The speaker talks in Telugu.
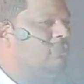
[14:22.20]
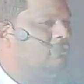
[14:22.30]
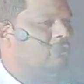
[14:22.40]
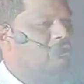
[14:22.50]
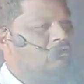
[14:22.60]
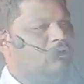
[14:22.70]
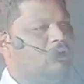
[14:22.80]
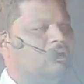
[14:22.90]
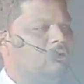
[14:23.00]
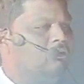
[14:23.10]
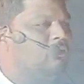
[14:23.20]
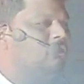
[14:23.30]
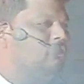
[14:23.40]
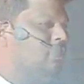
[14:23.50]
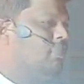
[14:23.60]
గారు దేవుడిని
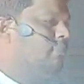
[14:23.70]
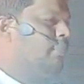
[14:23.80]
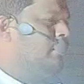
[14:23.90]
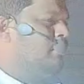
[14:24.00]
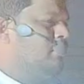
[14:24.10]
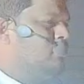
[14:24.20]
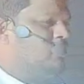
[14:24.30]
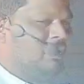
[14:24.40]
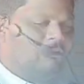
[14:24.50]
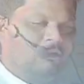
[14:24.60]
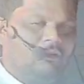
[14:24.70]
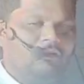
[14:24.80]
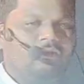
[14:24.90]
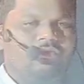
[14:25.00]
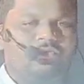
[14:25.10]
నమ్ముకుందే
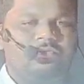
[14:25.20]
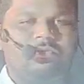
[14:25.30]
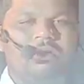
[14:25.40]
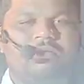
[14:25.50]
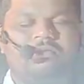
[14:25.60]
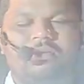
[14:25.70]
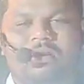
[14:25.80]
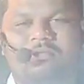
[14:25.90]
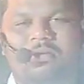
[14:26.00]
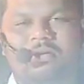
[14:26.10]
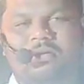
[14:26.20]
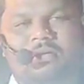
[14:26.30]
శ్రమల్లో నుంచి బయటకు రావడానికి